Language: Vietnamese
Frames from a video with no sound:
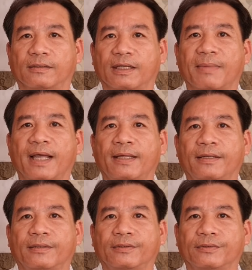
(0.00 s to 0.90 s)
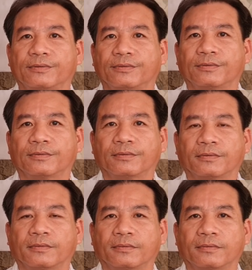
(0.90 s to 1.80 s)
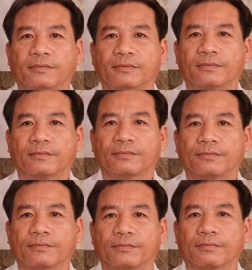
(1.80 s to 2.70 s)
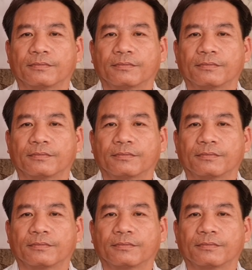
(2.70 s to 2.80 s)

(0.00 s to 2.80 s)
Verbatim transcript: nhà máy ừ yeah. Dạ.